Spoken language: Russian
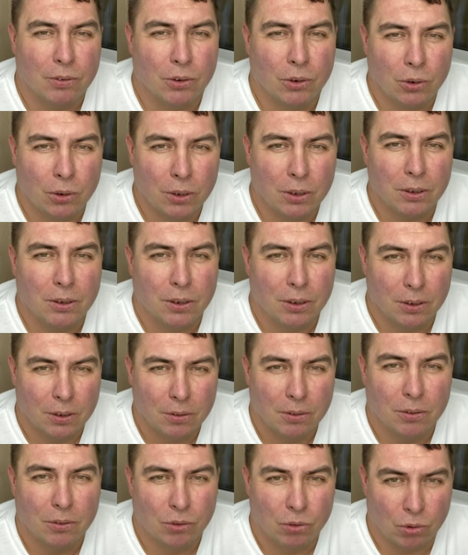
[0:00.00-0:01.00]
выходит
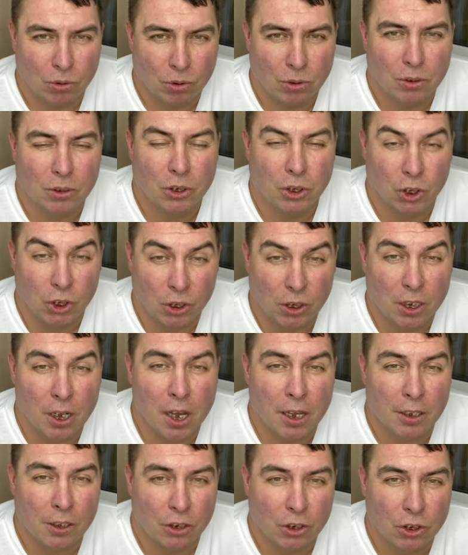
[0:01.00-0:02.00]
тоже
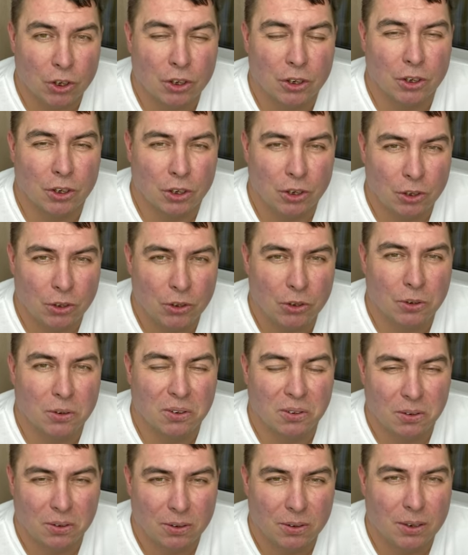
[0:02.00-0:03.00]
шикарнейшая
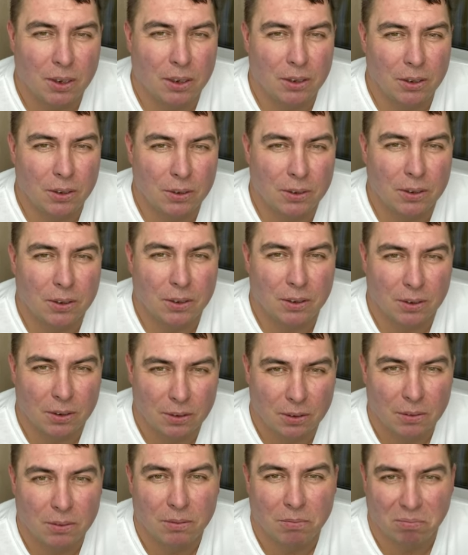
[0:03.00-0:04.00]
женщина, садится
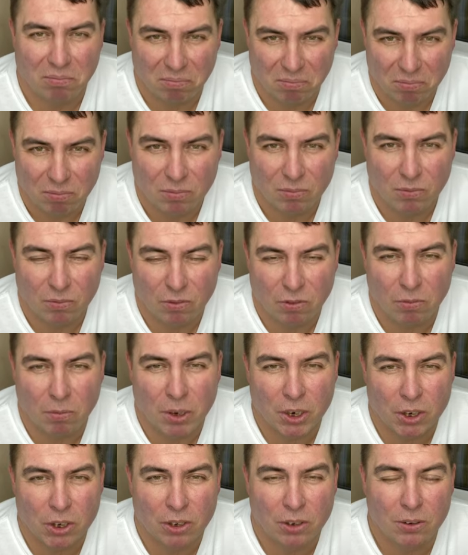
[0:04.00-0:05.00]
в
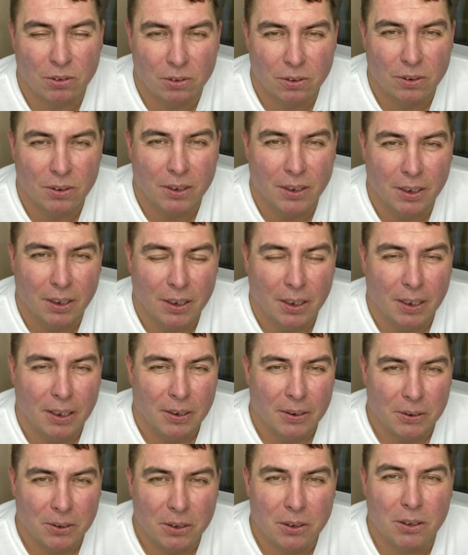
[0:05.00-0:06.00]
машину
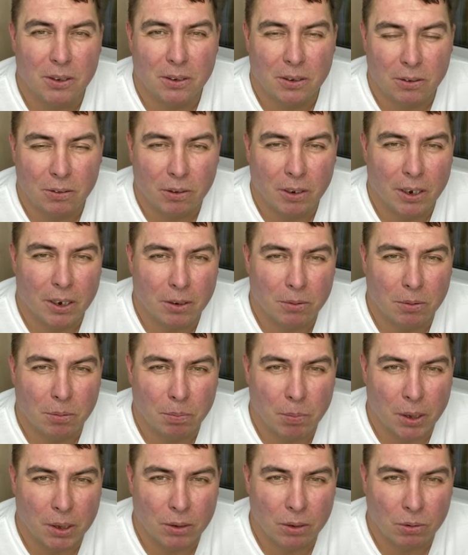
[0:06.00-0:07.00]
и говорит
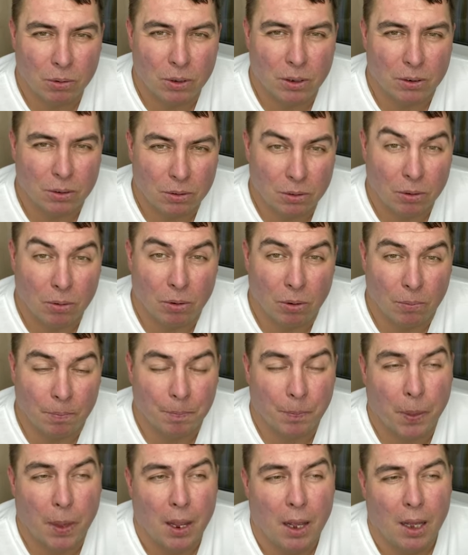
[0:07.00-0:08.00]
подруге за рулем.
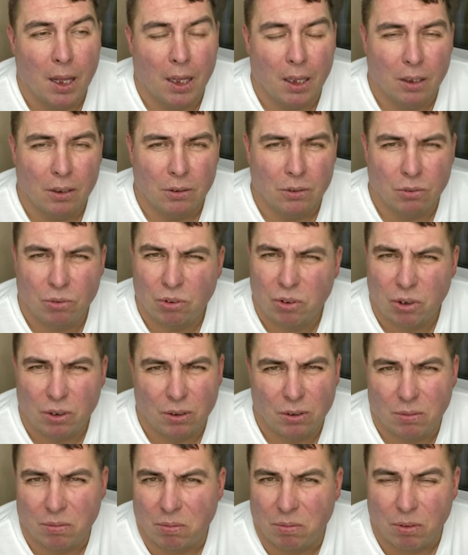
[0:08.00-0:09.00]

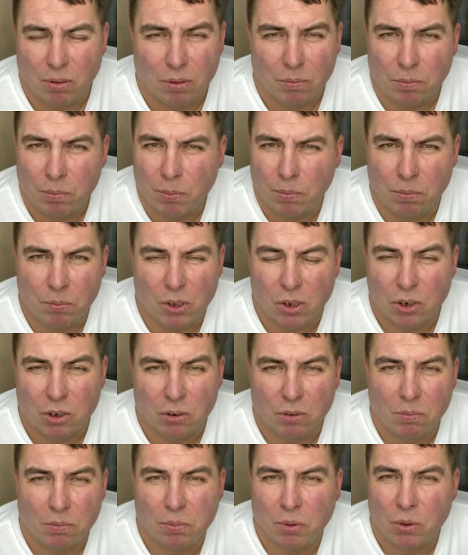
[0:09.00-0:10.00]
Слушай,
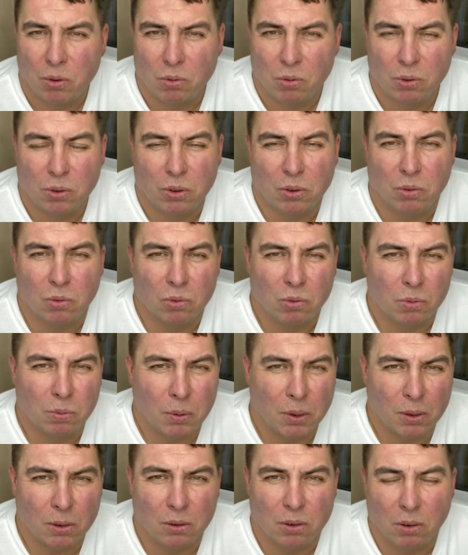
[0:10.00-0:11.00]
даже перекусить не
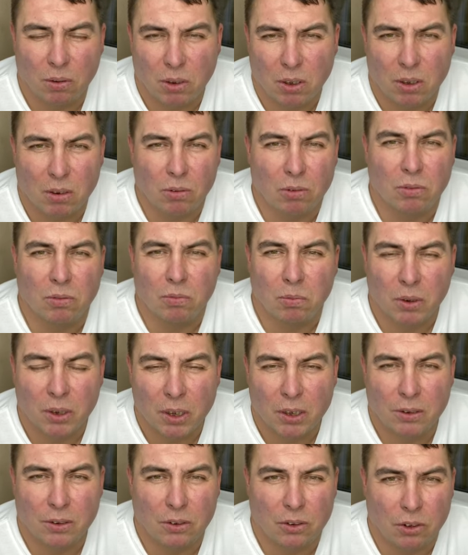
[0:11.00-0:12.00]
успела, давай-ка вон в
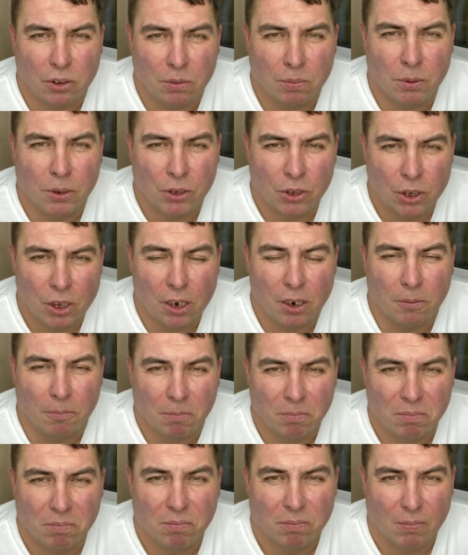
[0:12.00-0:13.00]
магазинчик причалим.